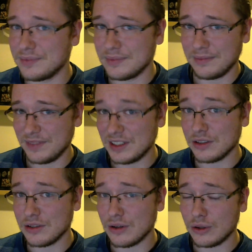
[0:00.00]
wiecie o
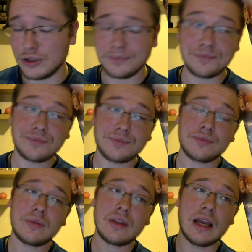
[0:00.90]
co chodzi.
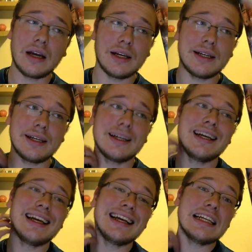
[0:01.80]
Eee,
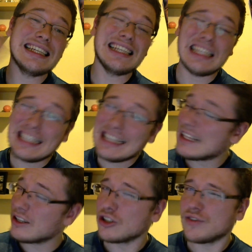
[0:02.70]
i
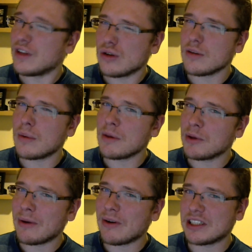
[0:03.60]
dlatego też wielu osobom nie
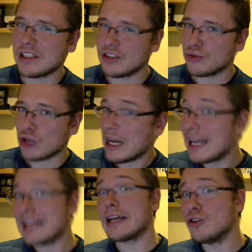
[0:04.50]
podobała się ta książka, ale ja
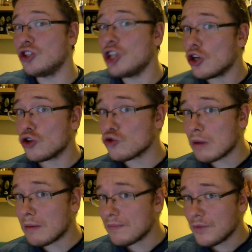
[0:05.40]
tego nie
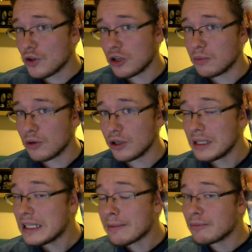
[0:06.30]
rozumiem do tej pory,
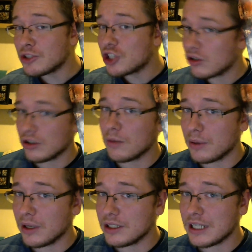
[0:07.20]
nie mam zielonego
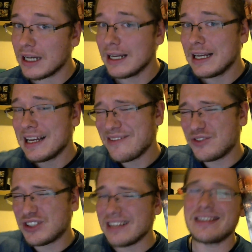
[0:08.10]
pojęcia.
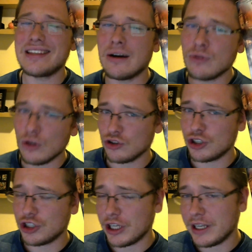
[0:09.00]
Wszyscy autorzy
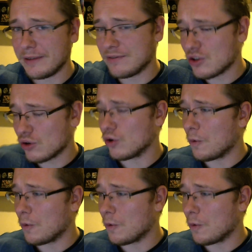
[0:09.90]
się wzorują na